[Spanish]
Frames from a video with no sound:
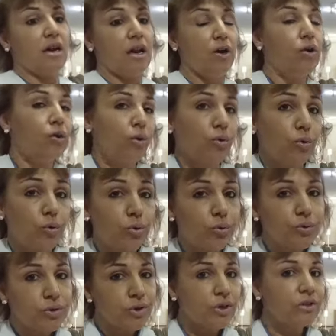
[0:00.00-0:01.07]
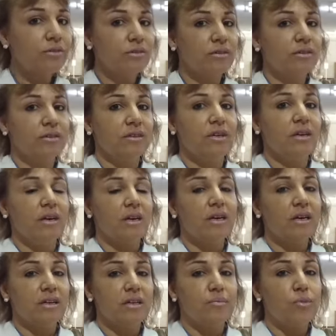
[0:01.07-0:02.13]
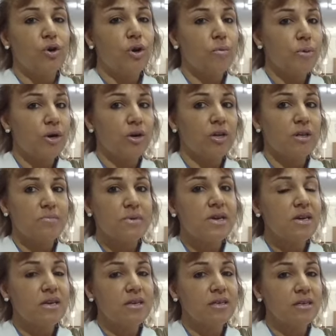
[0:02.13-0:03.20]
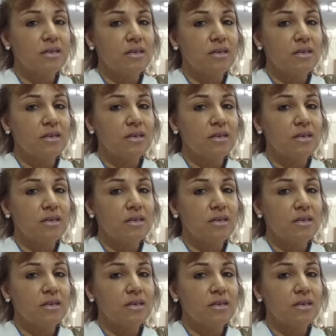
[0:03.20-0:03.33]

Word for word: la hago con gusto, pongo lo mejor de mí.